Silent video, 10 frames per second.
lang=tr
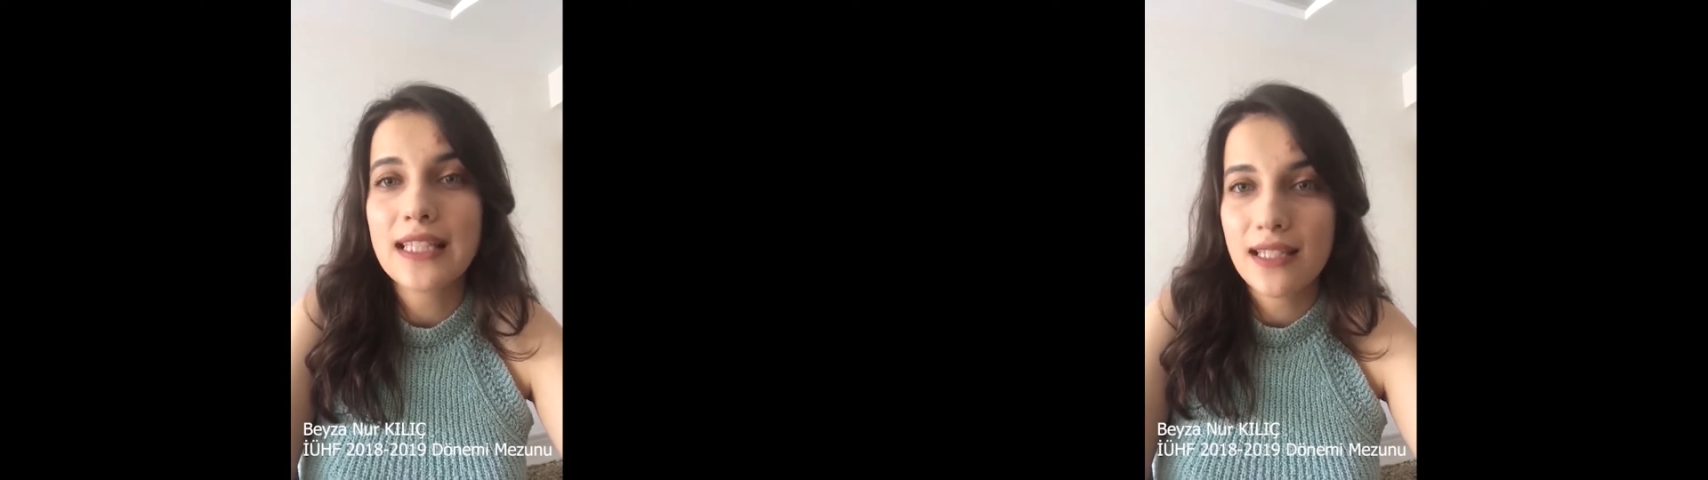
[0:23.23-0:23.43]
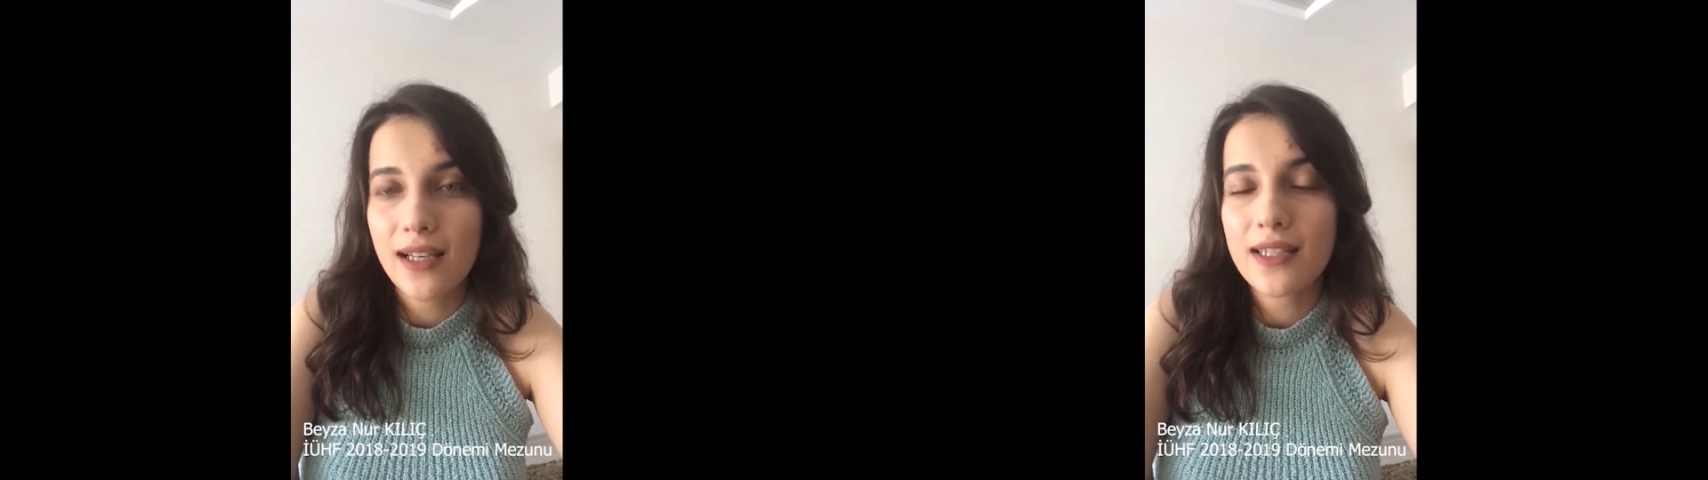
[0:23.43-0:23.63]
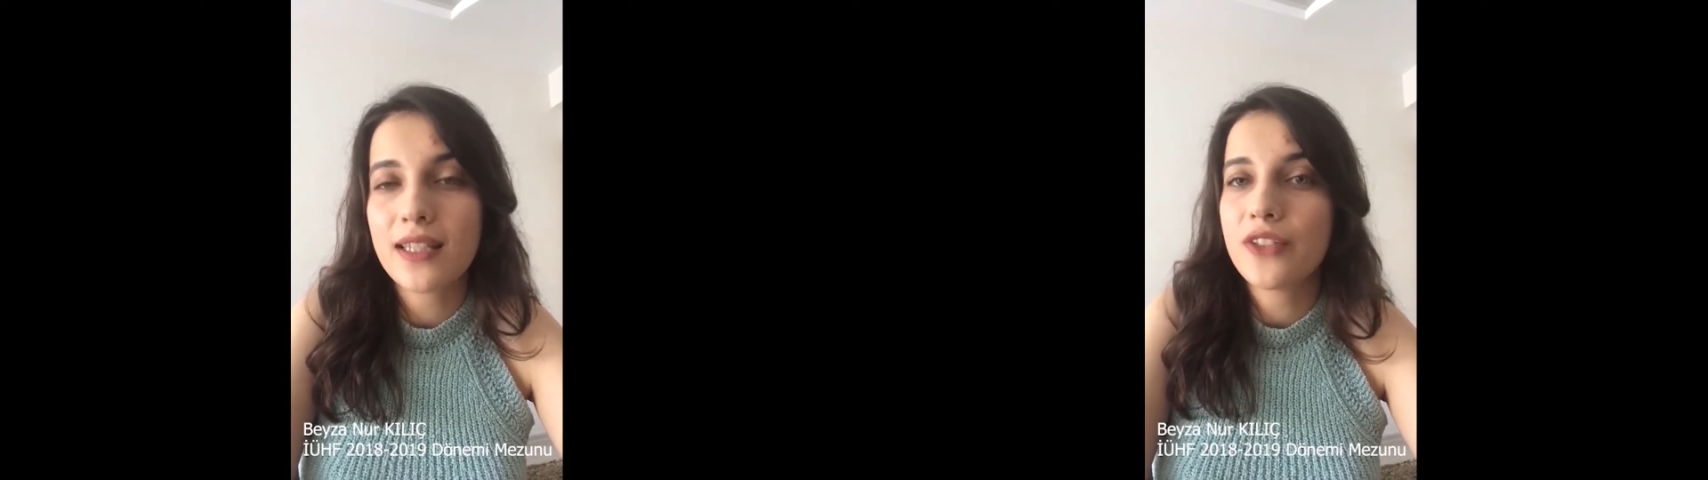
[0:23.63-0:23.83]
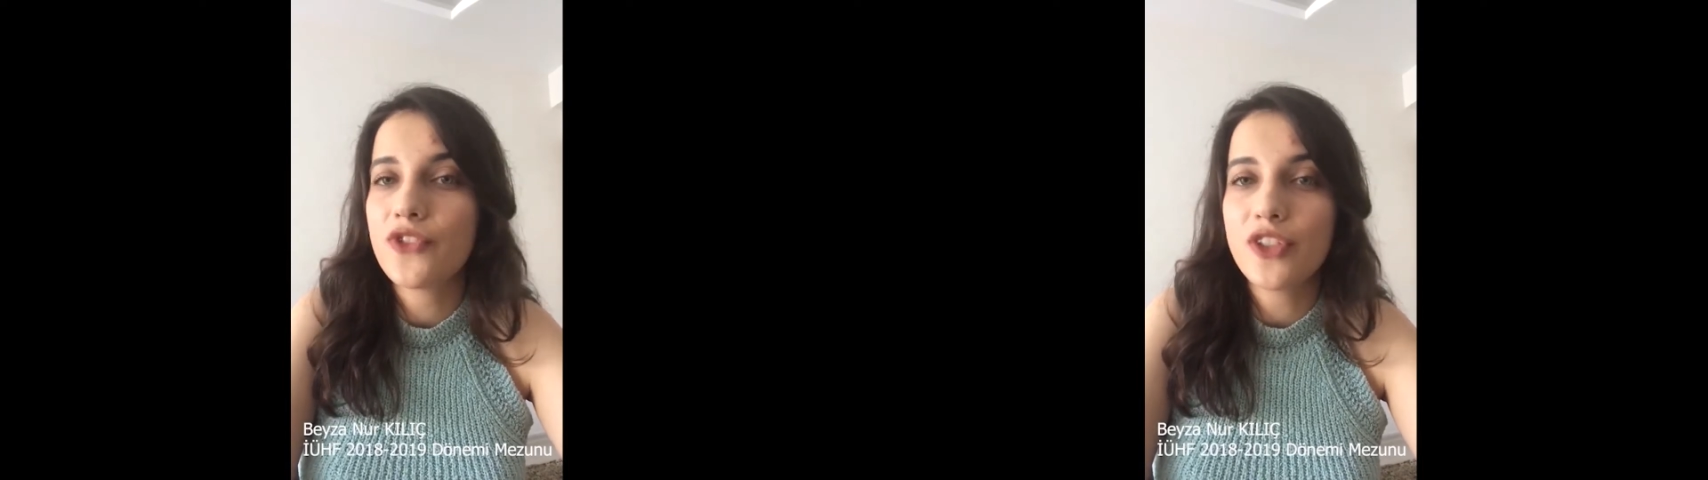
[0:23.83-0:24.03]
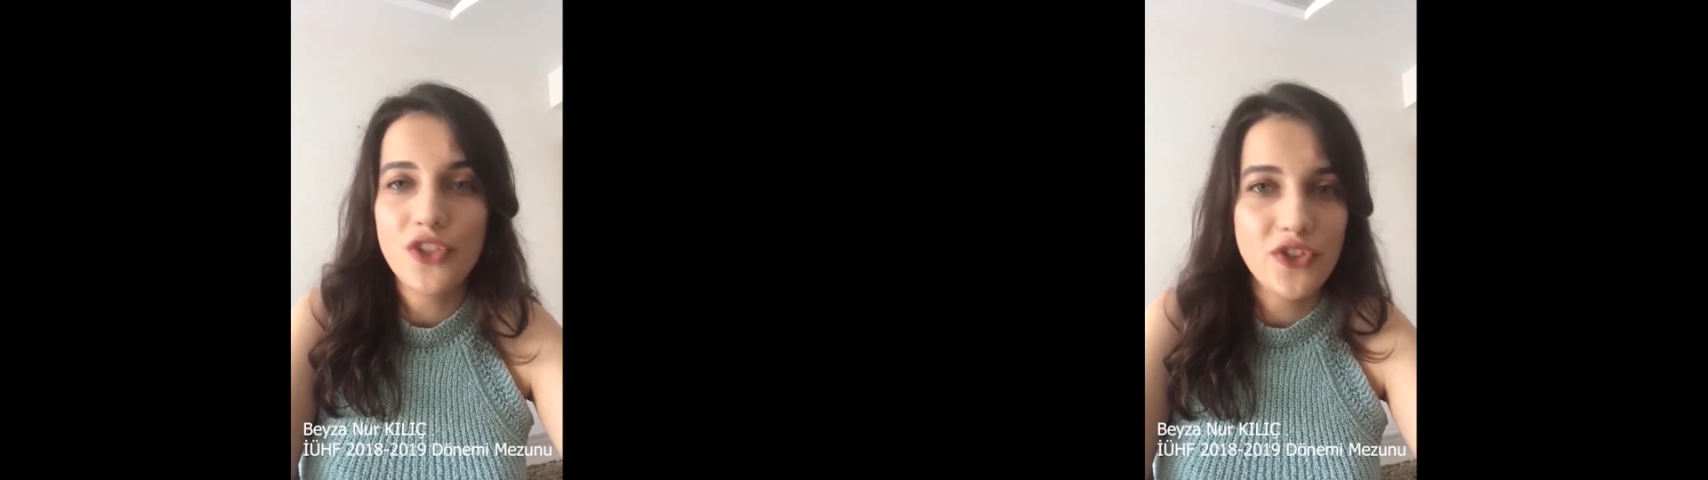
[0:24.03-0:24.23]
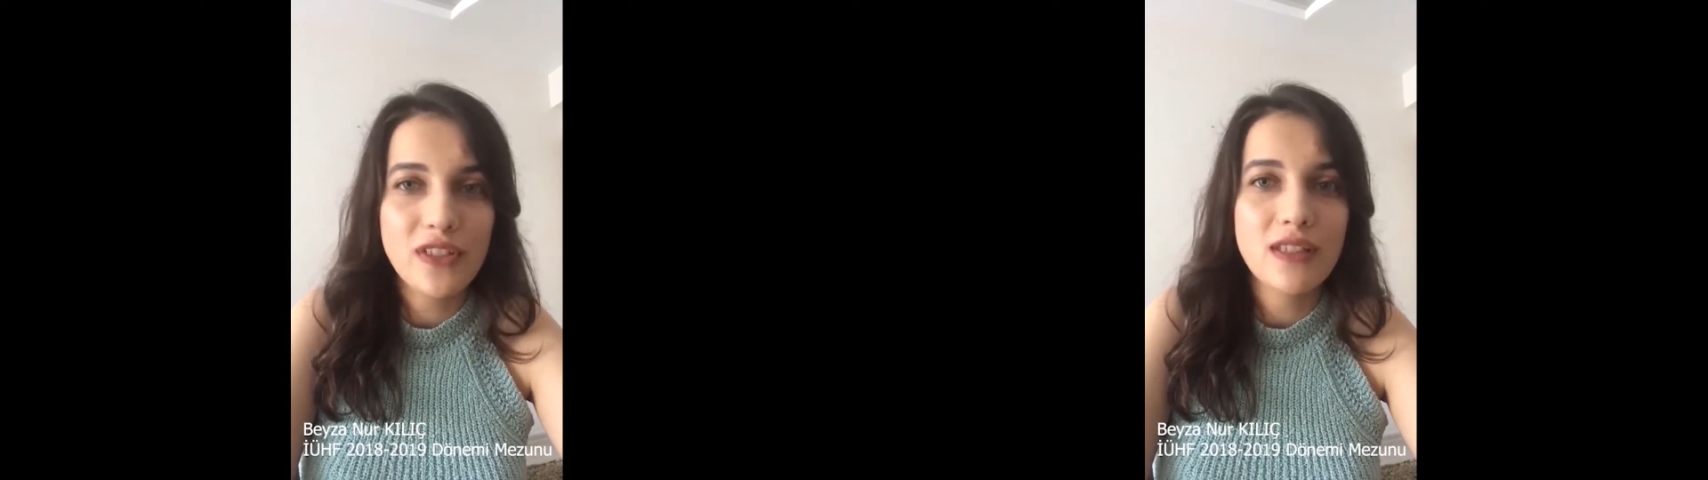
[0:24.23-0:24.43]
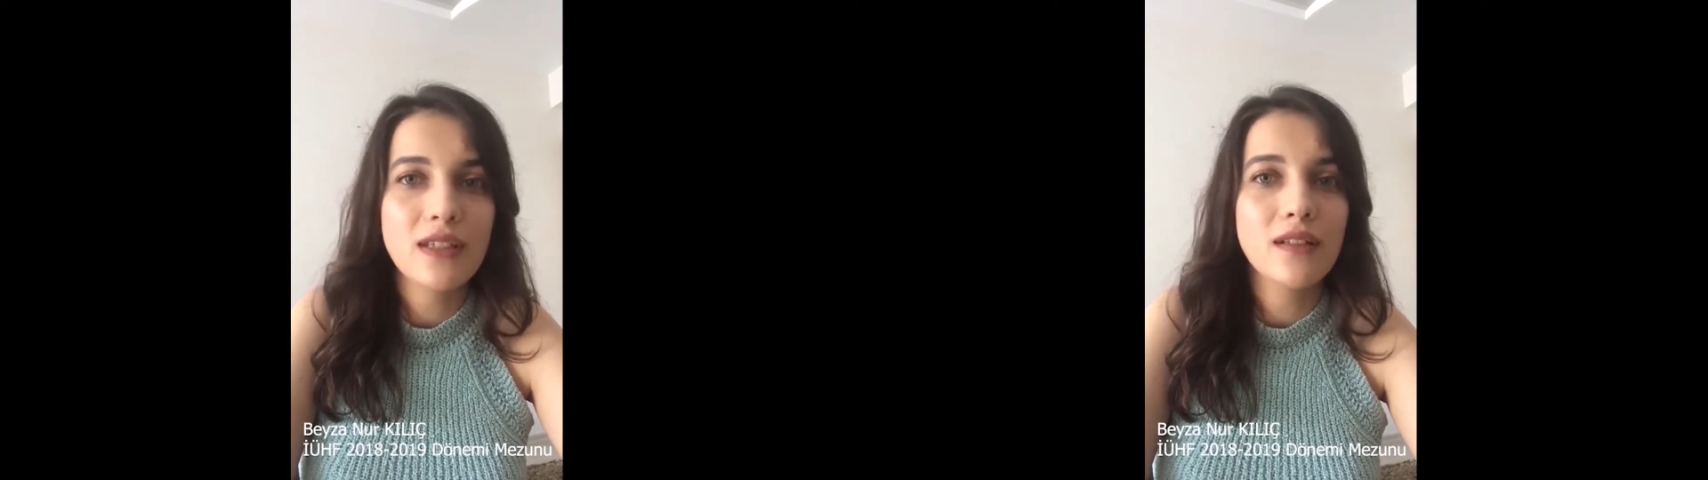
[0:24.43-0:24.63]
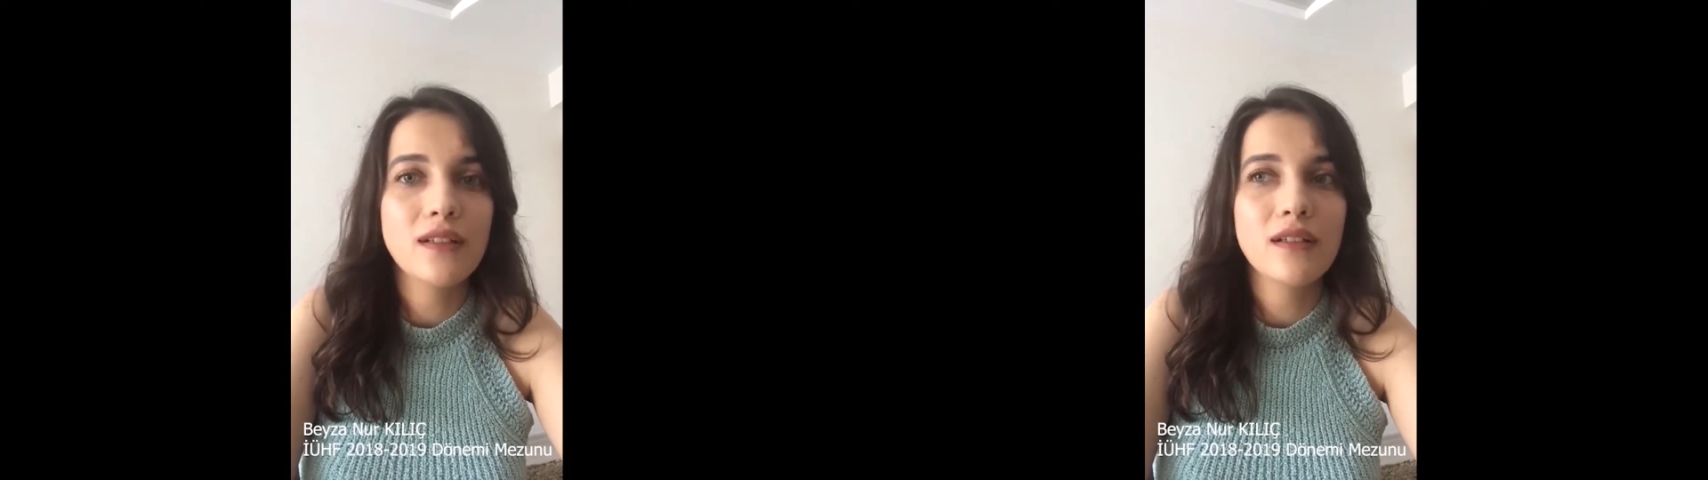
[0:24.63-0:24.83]
siyasetçi, iş
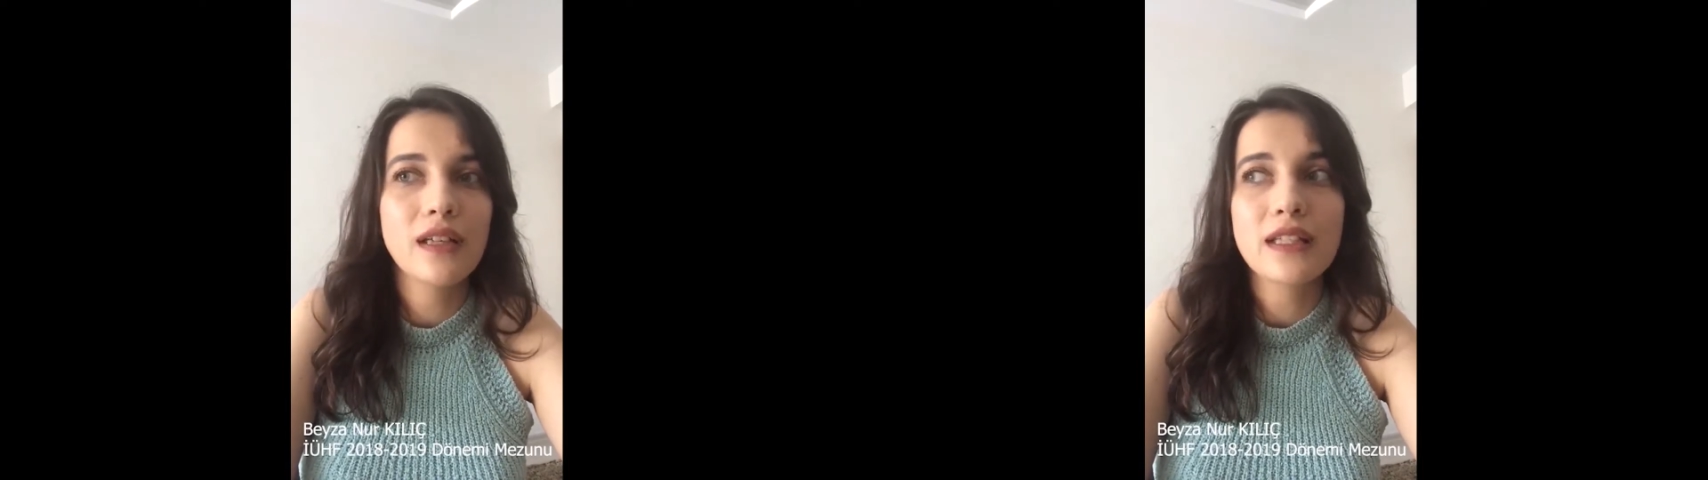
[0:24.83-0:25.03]
insanı,